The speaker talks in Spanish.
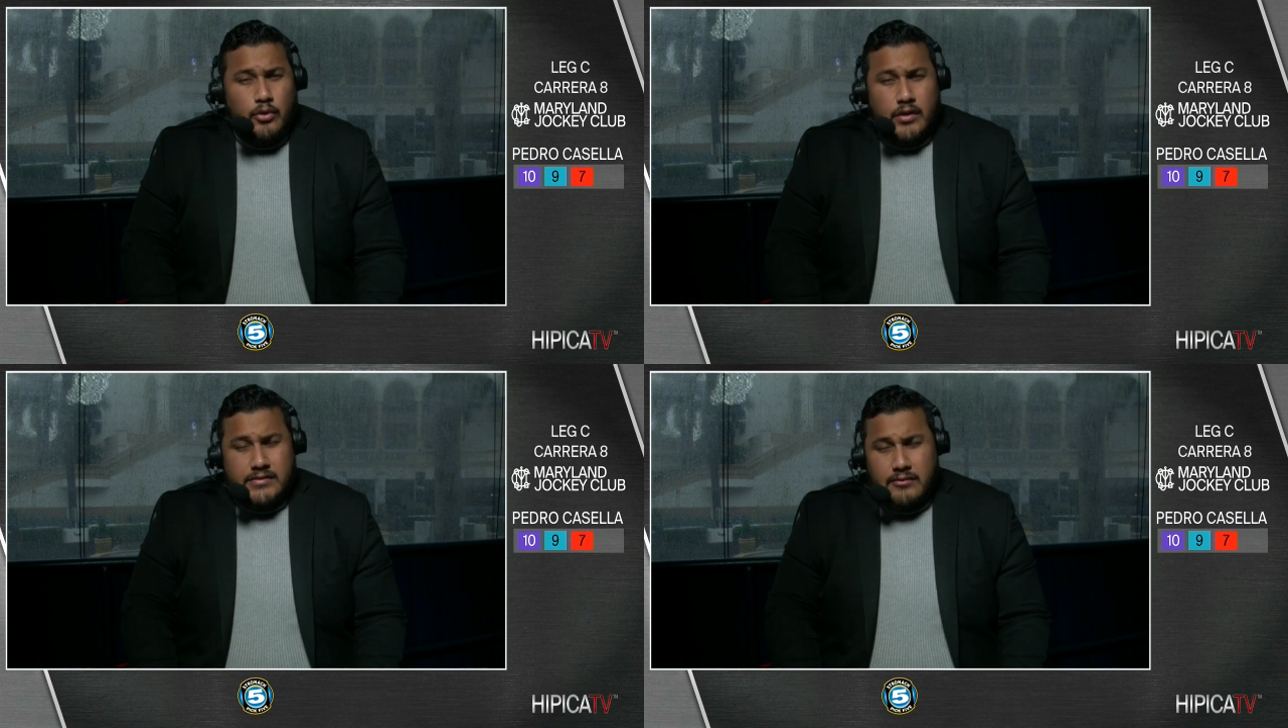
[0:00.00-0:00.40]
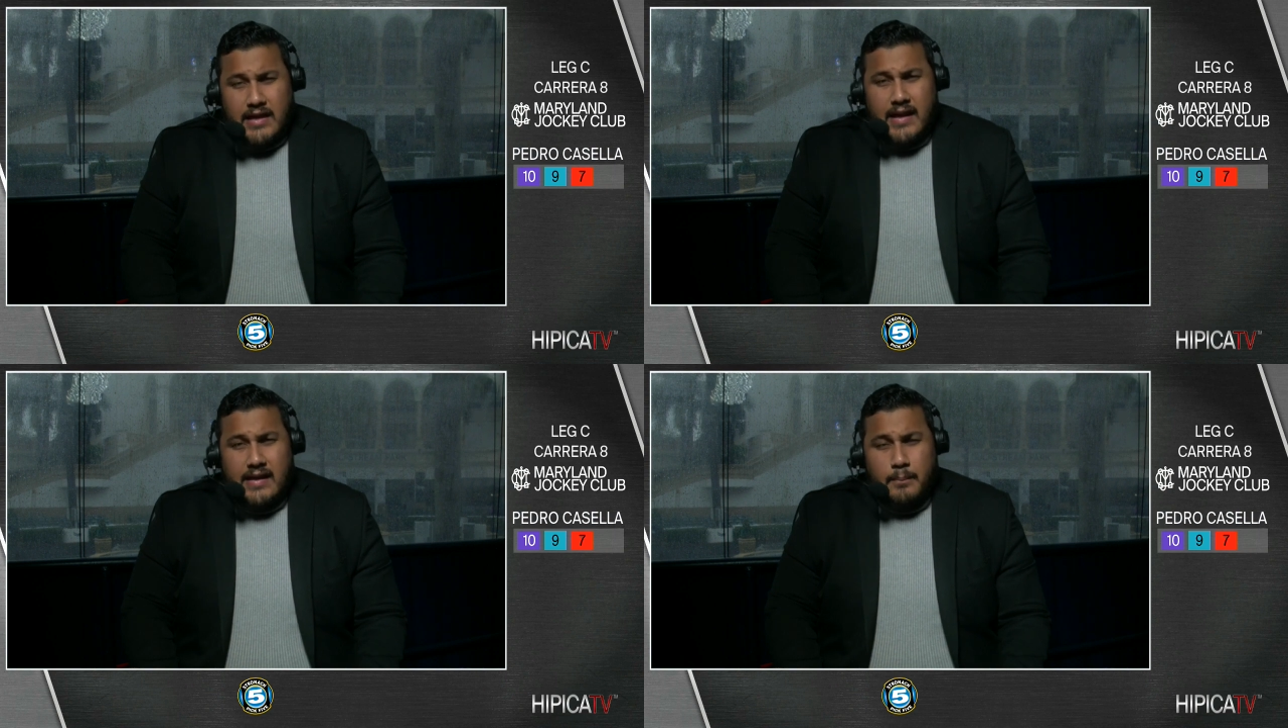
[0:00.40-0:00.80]
lo hace
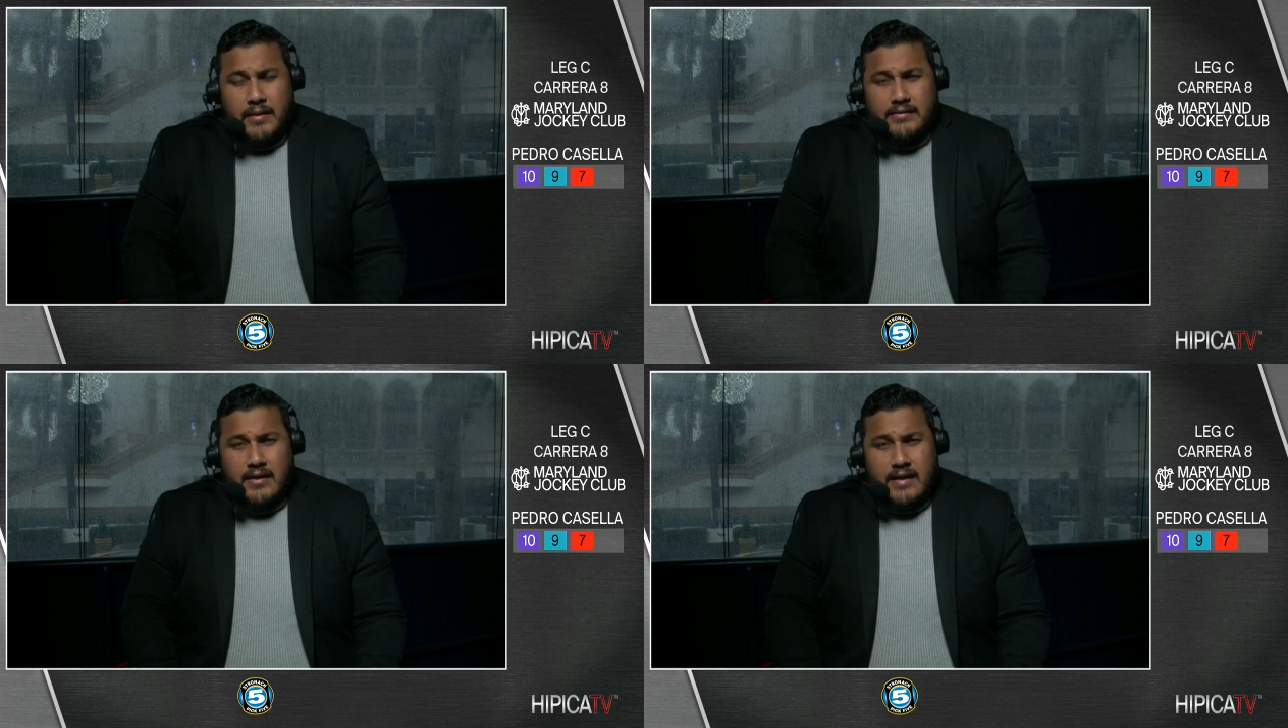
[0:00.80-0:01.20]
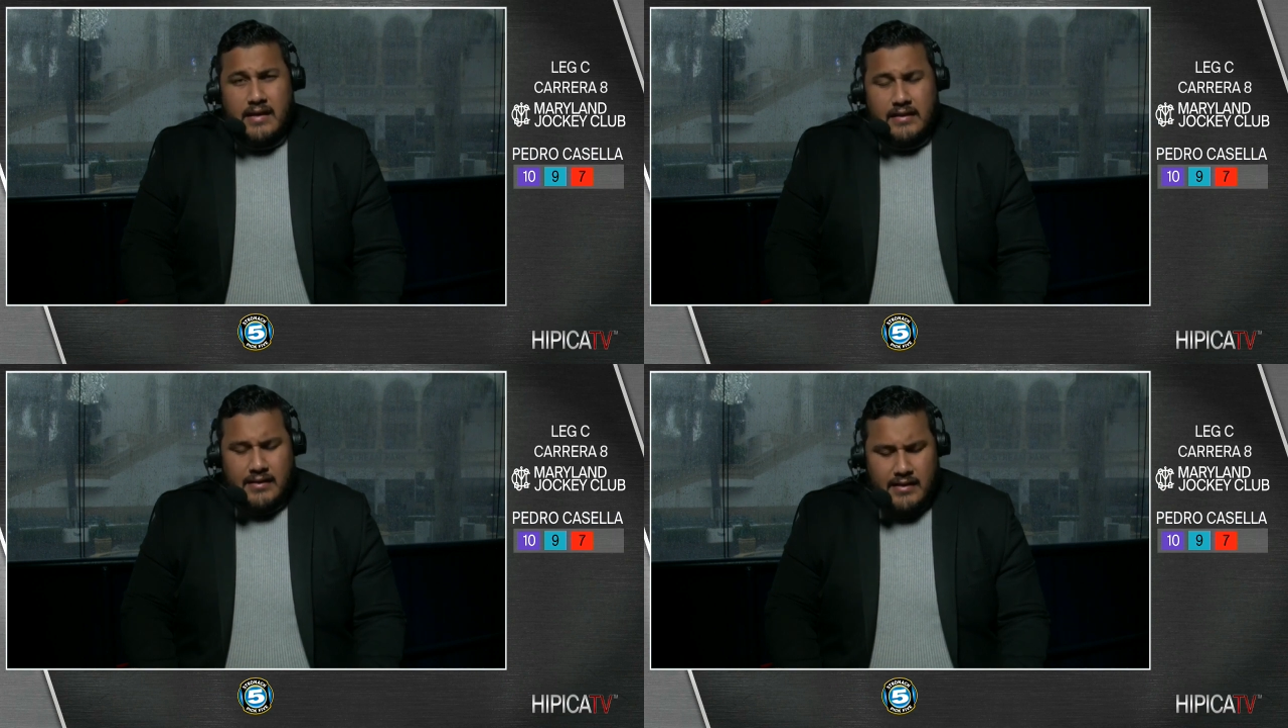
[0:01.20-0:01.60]
bien en la pista de
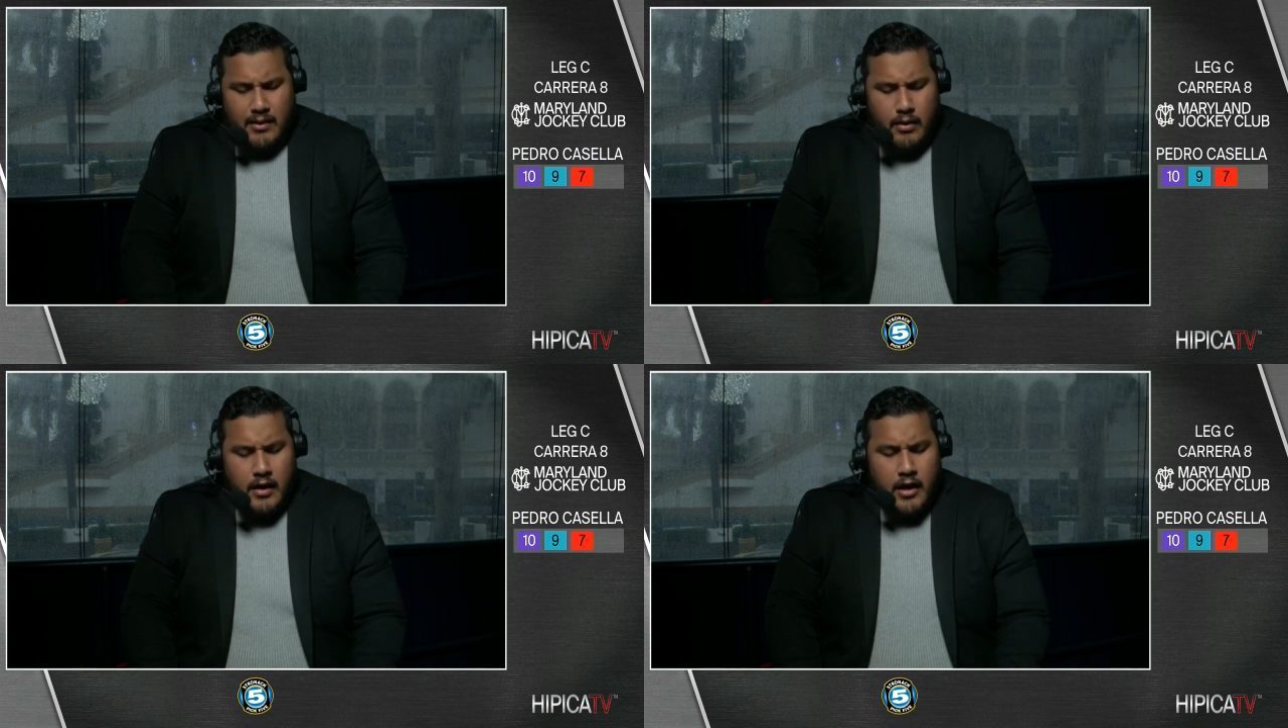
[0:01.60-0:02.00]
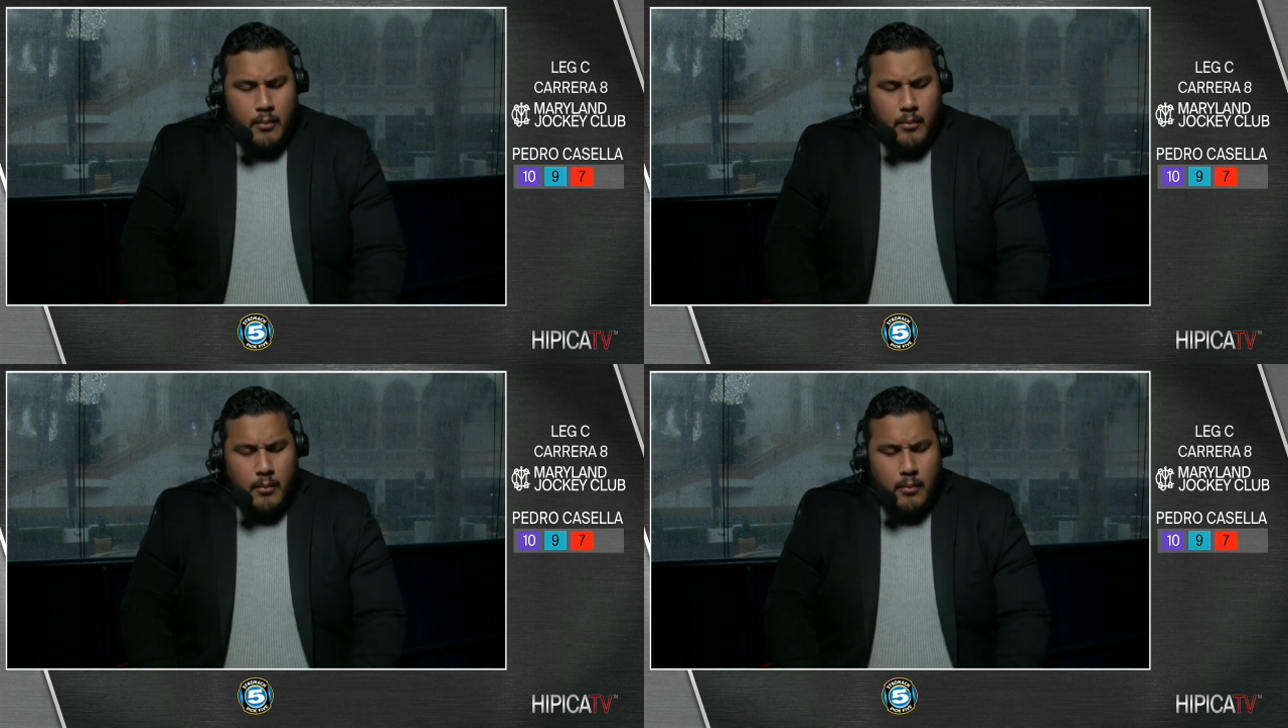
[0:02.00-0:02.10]
arena esta yegua,